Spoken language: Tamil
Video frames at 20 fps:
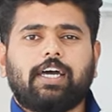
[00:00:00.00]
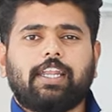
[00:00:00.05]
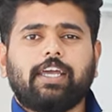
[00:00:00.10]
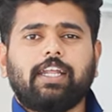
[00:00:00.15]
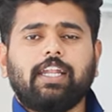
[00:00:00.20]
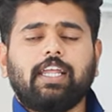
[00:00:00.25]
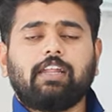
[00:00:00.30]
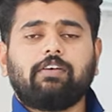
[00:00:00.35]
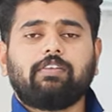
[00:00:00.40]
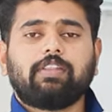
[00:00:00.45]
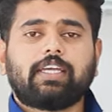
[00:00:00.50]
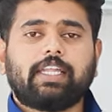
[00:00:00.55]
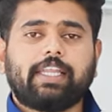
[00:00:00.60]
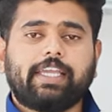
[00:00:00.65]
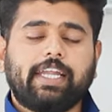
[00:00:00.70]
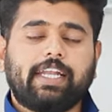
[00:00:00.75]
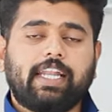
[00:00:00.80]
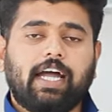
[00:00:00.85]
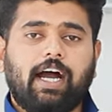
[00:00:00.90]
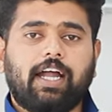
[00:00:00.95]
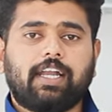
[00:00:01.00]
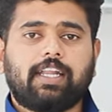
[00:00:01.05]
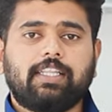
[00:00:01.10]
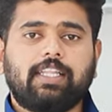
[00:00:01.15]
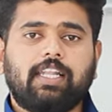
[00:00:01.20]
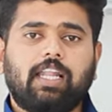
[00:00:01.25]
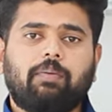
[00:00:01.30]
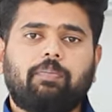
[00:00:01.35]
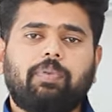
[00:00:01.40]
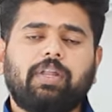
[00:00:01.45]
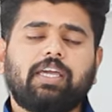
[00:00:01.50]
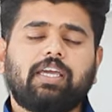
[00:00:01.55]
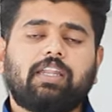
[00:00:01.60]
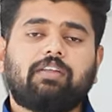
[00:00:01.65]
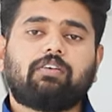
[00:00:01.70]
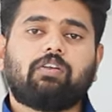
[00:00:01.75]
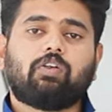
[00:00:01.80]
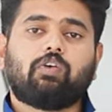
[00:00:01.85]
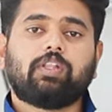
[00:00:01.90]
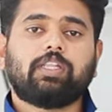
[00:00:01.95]
ரெகுலராக வந்து கிரிக்கெட் ஆடுறதில்ல
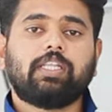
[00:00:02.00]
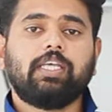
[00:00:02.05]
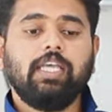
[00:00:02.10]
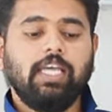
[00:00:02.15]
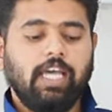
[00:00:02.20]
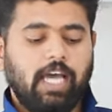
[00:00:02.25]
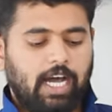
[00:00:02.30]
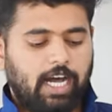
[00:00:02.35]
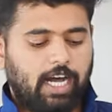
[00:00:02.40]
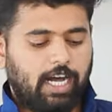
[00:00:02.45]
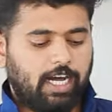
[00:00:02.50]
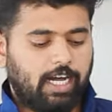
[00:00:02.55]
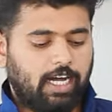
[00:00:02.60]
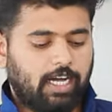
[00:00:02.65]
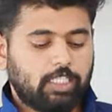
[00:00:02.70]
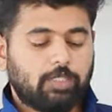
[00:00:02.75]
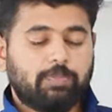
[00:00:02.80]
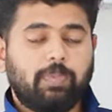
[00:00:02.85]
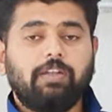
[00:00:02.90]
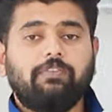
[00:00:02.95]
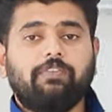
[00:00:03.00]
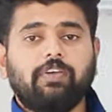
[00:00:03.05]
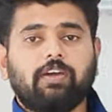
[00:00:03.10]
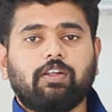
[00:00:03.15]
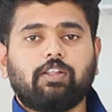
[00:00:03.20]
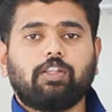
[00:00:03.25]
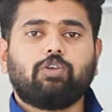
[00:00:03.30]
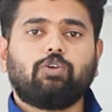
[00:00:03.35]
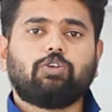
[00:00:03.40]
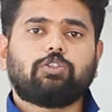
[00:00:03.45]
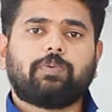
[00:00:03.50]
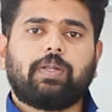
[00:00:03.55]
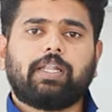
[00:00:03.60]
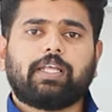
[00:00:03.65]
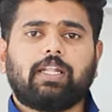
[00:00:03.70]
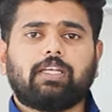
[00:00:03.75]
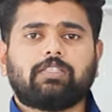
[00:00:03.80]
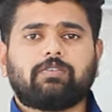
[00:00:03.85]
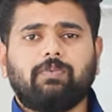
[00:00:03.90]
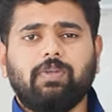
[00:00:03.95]
அப்படிங்கிறவங்க வந்து ஸ்பிட் ஃபிங்கர் வந்து யூஸ்
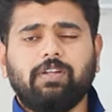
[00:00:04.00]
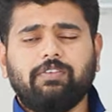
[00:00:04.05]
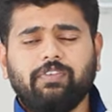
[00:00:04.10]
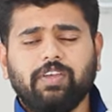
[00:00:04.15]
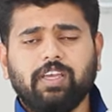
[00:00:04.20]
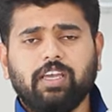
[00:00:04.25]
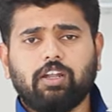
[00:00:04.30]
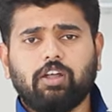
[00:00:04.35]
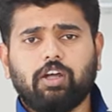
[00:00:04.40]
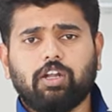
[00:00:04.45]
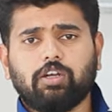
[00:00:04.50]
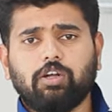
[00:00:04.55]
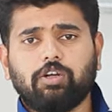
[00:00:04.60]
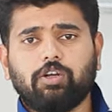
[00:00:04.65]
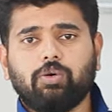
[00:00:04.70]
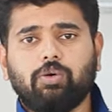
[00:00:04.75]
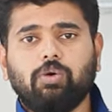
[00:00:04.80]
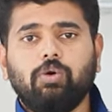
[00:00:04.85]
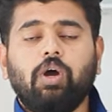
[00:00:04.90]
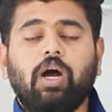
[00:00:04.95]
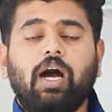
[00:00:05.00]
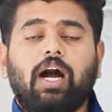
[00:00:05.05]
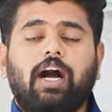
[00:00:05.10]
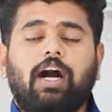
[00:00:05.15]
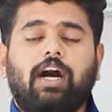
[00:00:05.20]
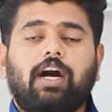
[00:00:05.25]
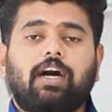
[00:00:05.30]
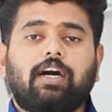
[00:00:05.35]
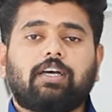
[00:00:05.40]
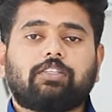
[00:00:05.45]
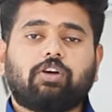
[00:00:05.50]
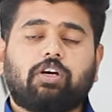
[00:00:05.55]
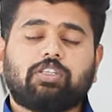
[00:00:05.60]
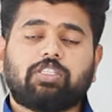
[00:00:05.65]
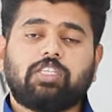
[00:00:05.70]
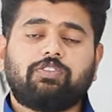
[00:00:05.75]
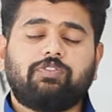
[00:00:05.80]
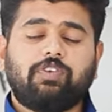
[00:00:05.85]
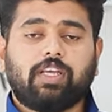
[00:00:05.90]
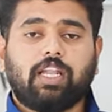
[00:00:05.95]
பண்ணிக்கலாம் ஸ்பிட் ஃபிங்கராக இருக்கட்டும்
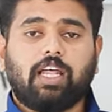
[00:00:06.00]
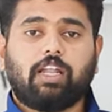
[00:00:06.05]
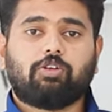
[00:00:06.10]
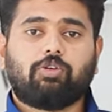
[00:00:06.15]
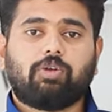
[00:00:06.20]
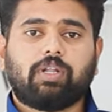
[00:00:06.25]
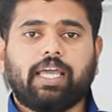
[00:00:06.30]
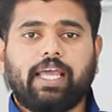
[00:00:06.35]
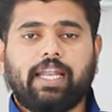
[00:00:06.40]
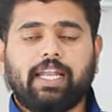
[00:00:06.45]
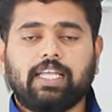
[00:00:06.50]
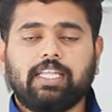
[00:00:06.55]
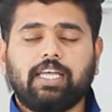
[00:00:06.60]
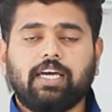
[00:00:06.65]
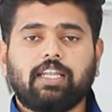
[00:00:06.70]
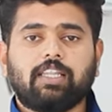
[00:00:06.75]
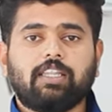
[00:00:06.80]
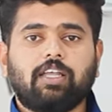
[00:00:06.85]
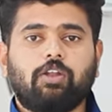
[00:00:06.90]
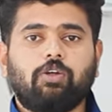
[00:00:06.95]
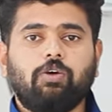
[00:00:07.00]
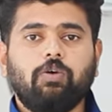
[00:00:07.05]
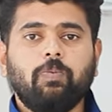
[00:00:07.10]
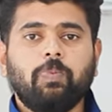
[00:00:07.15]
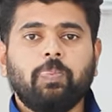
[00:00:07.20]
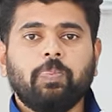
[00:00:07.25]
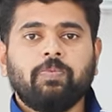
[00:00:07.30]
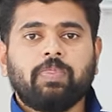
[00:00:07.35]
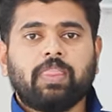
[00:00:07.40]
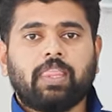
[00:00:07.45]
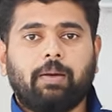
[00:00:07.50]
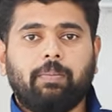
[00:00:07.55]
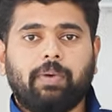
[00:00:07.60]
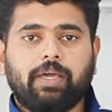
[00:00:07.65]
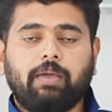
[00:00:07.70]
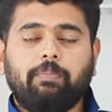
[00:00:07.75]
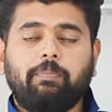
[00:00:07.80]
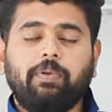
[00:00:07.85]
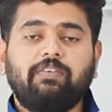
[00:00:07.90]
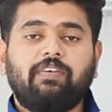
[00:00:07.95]
சாசேஜ் ஃபிங்கராக இருக்கட்டும் என்ன தான் இருந்தாலும்
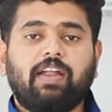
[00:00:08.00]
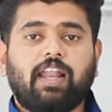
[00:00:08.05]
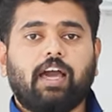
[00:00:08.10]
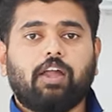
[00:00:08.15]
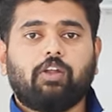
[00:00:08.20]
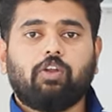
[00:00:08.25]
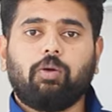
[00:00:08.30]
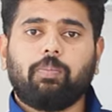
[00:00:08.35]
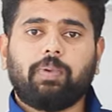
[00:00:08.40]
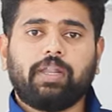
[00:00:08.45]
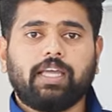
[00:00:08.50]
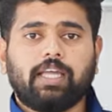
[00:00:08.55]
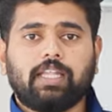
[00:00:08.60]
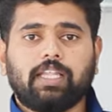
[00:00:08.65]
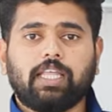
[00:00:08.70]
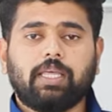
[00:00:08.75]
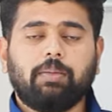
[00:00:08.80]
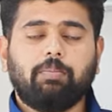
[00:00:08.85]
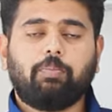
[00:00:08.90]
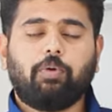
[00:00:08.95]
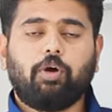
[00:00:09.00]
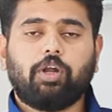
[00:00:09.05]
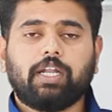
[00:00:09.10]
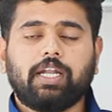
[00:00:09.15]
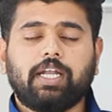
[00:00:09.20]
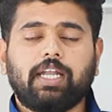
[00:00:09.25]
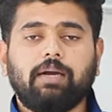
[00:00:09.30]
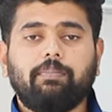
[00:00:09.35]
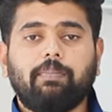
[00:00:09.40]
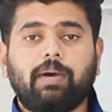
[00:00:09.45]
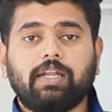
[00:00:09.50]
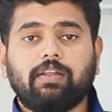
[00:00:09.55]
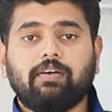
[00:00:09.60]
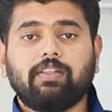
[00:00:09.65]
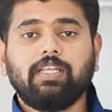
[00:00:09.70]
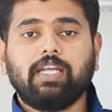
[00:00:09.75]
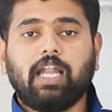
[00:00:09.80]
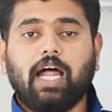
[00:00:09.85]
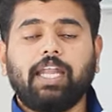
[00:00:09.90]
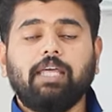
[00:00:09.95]
நம்ம எப்படி விளையாடுறோம் அப்படிங்கிறது இம்பார்ட்டண்ட்டு பட்
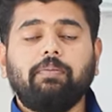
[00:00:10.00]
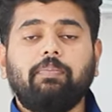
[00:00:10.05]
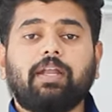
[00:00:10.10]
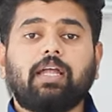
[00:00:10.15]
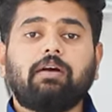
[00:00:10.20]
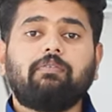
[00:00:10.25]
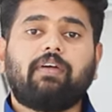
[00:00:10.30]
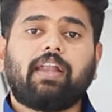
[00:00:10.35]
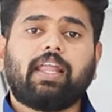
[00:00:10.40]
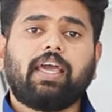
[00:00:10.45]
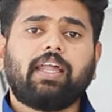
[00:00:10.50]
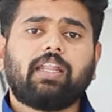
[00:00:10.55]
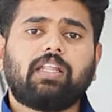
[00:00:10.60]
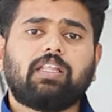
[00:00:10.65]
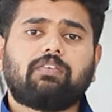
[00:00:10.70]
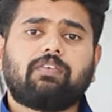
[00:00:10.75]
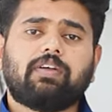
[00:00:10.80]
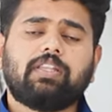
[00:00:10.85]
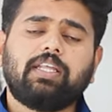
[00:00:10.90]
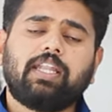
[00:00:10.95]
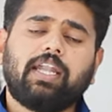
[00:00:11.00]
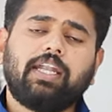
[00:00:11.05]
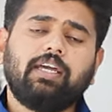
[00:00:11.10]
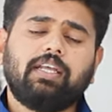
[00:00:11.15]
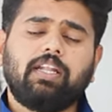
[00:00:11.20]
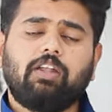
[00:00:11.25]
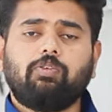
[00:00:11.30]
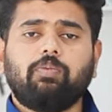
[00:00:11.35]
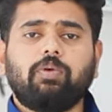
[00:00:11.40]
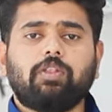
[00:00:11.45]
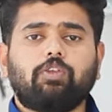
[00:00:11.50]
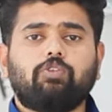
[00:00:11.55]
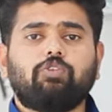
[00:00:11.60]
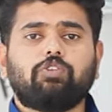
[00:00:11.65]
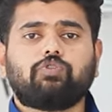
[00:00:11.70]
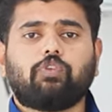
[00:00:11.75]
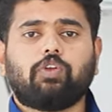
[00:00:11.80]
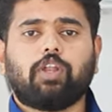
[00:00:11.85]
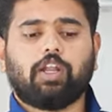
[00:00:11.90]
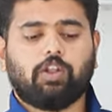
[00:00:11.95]
வந்து அடிபடாமல் விளையாடுறதுக்கு வந்து ரெண்டு கிளவுமே வந்து
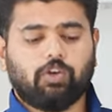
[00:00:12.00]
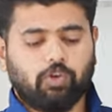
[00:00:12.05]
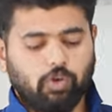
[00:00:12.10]
யூஸ்ஃபுல்லாக